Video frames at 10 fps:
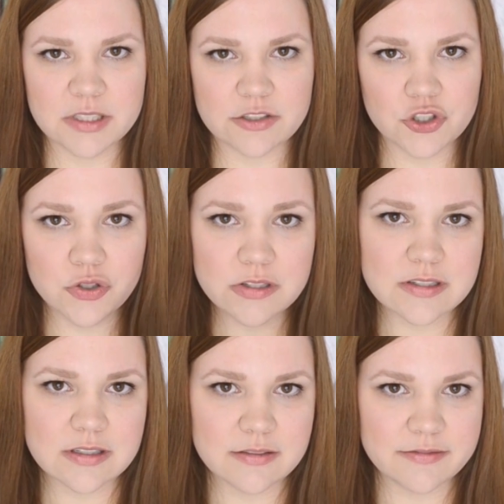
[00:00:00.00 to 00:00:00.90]
mich
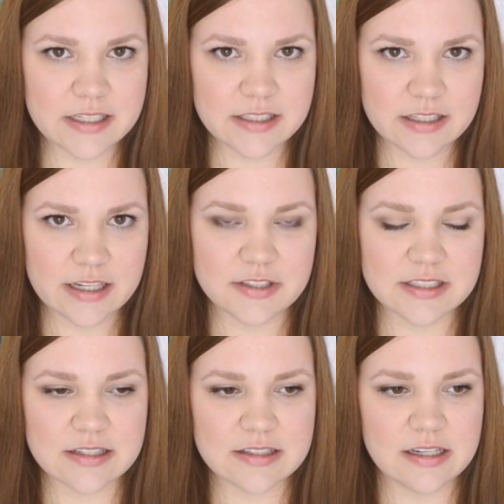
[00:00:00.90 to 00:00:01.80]
stütze, wenn ich hier etwas
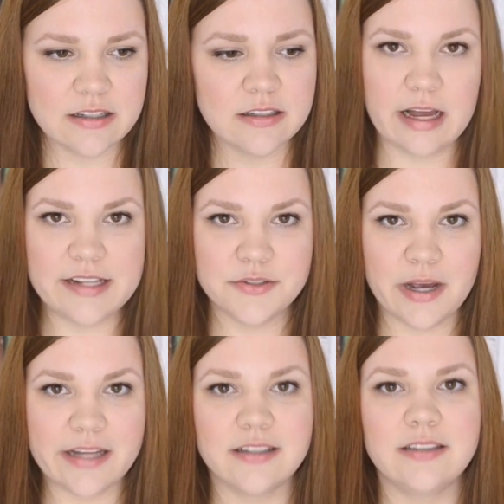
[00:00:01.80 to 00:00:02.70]
erzähle. Also
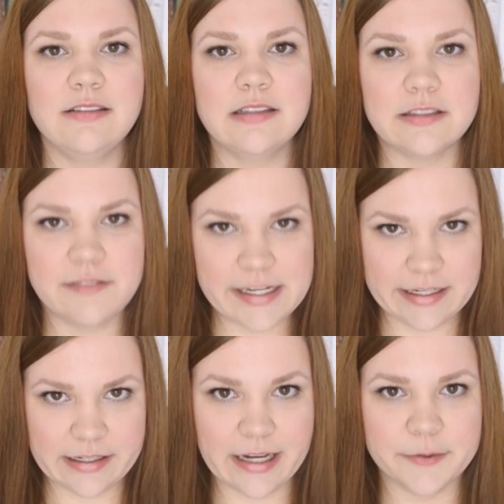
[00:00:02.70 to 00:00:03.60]
eine
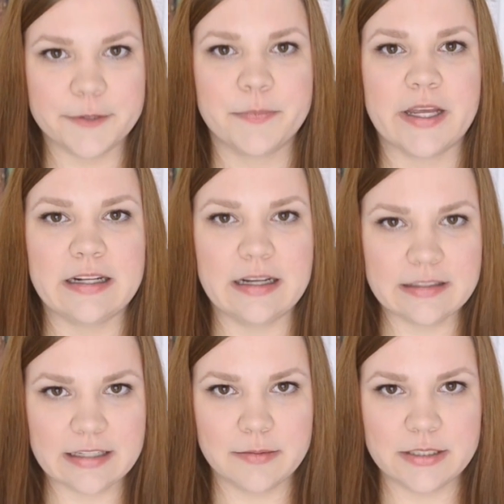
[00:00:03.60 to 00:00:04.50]
Quellenangabe, eine
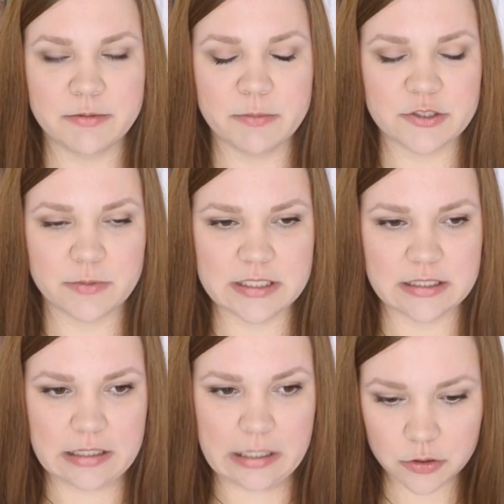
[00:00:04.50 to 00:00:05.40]
Angabe, die ich mir bei so manch
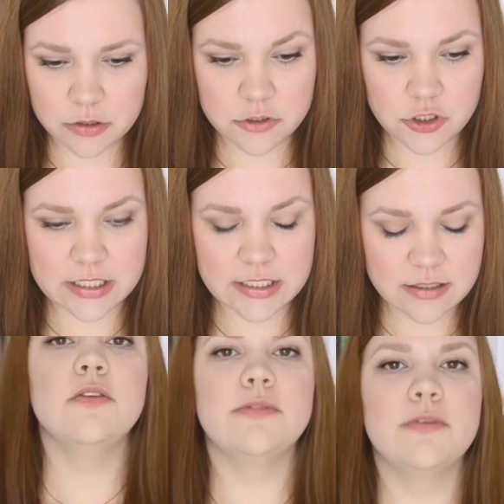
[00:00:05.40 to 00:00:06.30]
anderen auch gewünscht hätte.
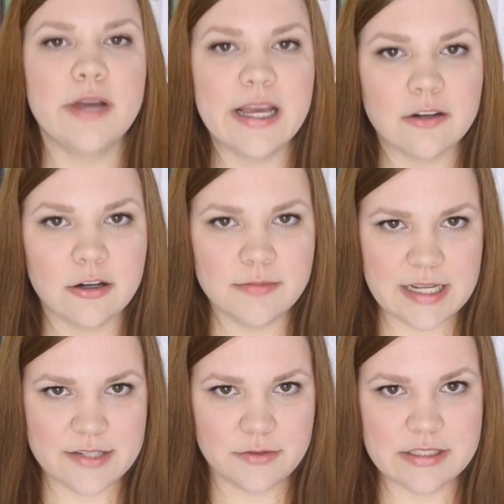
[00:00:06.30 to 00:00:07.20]
Woher kommt
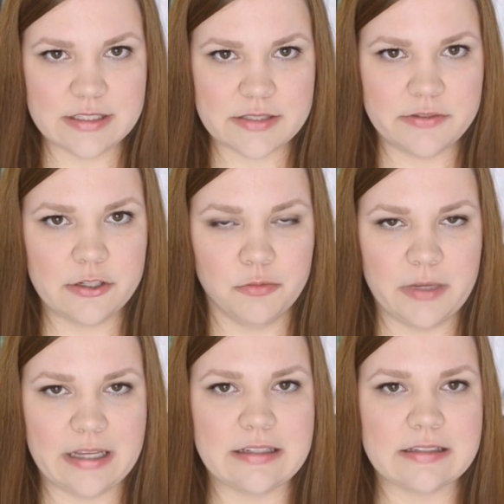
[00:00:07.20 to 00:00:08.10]
also dieses
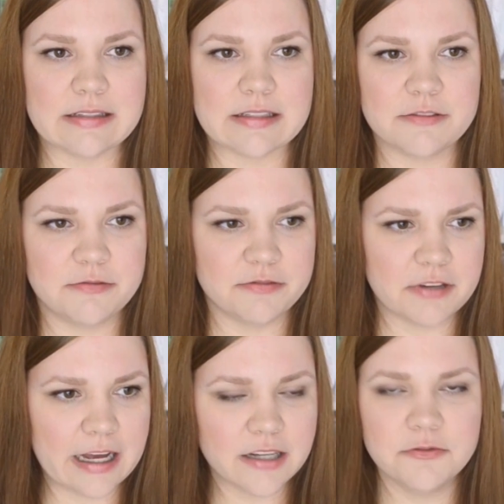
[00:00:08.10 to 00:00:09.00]
Phänomen, dieses
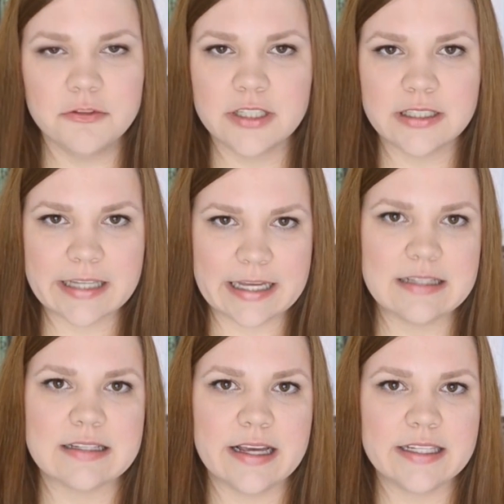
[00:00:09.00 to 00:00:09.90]
fragwürdige
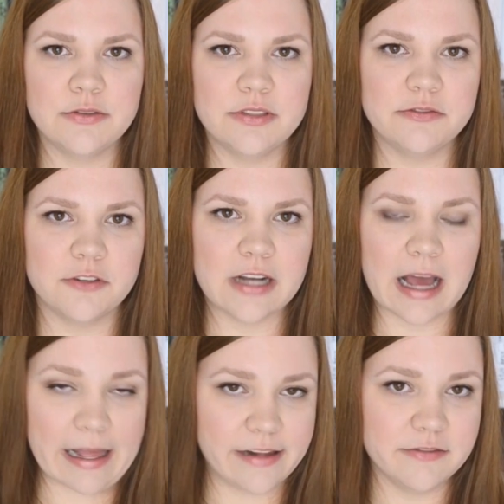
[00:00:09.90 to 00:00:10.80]
Kennzeichnen von
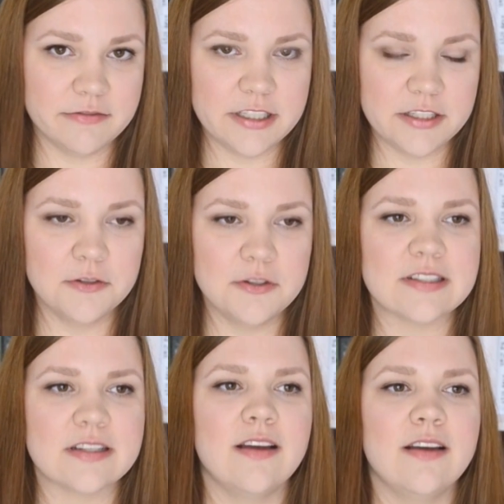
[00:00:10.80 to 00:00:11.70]
allen
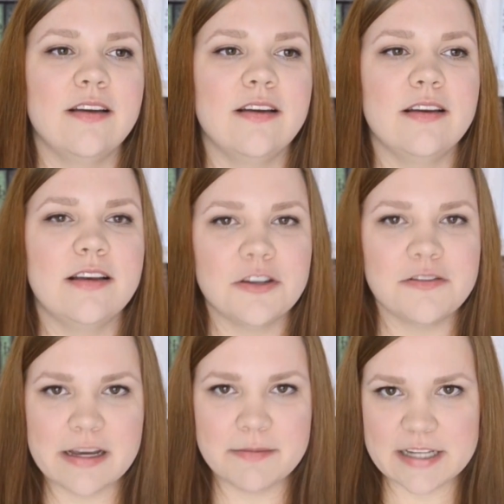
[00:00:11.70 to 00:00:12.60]
Videos, ich hoffe,
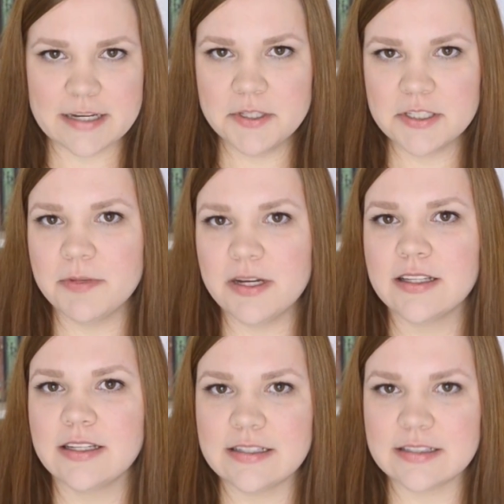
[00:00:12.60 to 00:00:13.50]
ihr habt Zeit mitgebracht,
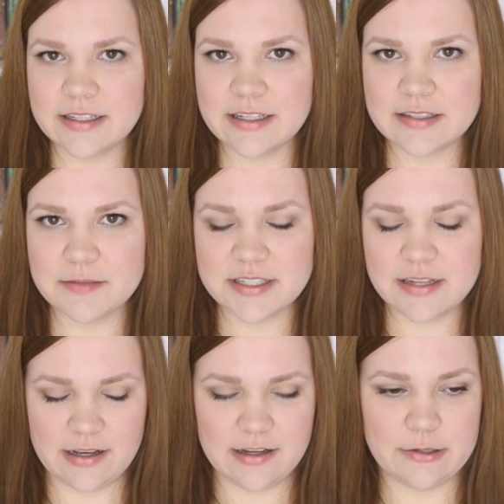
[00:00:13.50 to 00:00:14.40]
denn das kann jetzt ein bisschen
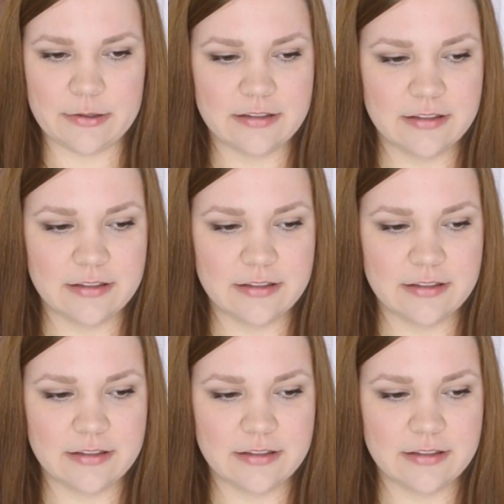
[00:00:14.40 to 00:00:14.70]
länger dauern.